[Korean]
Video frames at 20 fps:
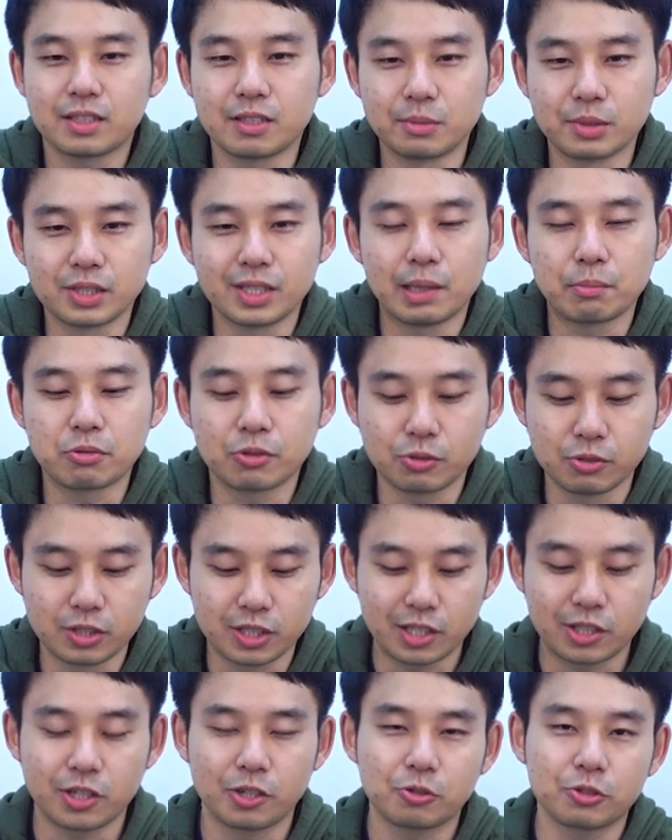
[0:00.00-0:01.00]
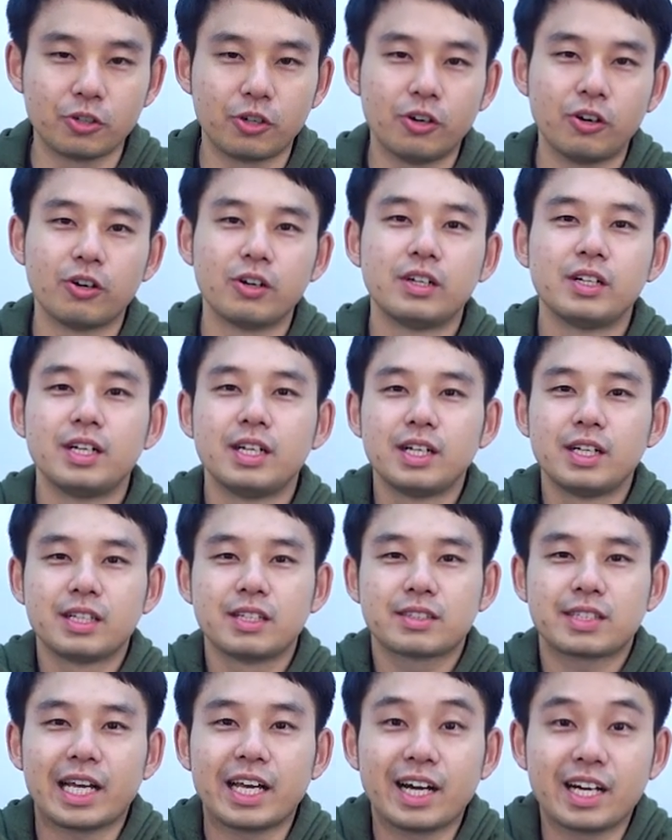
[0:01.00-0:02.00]
그러면 앞으로도 이제 더욱더
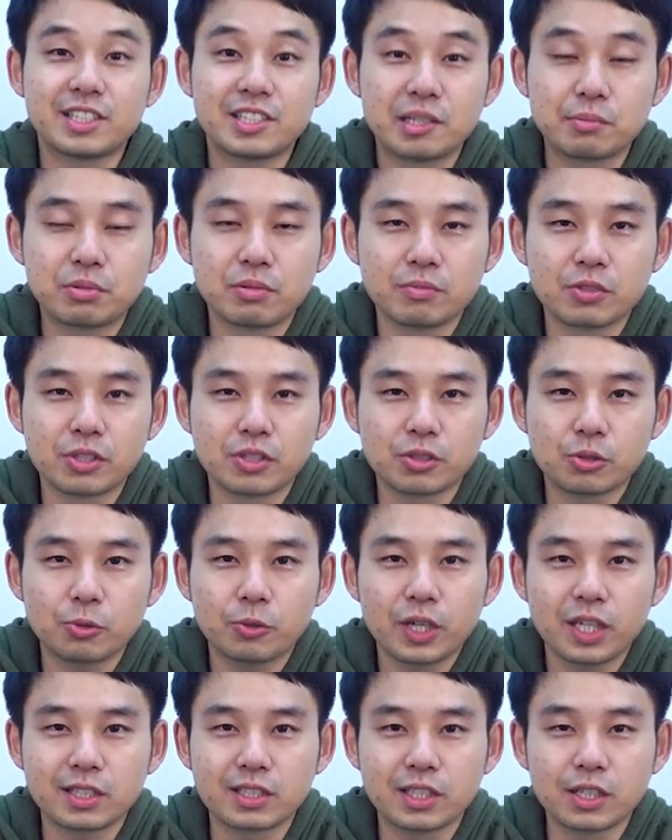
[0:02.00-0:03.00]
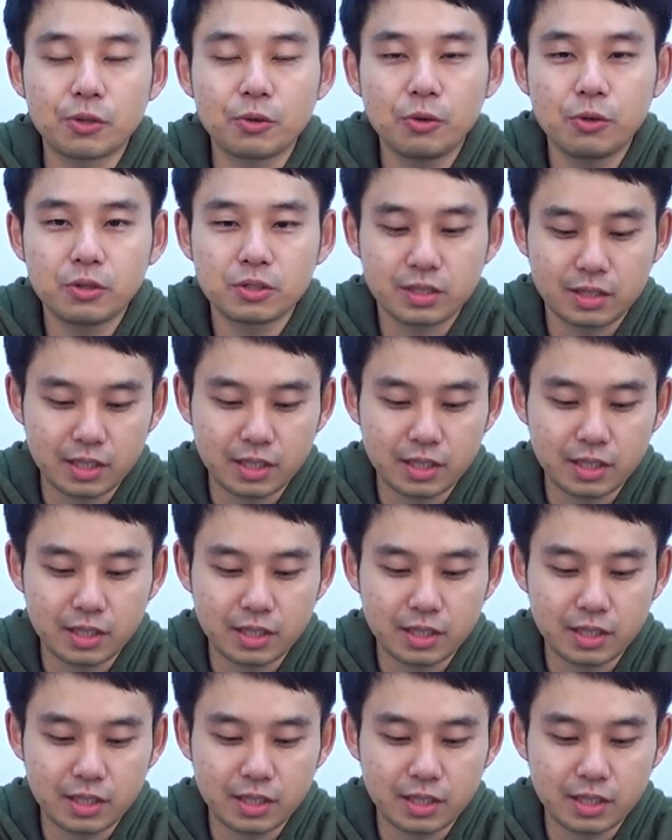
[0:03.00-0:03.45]
다양한 제품들을 소개해드리고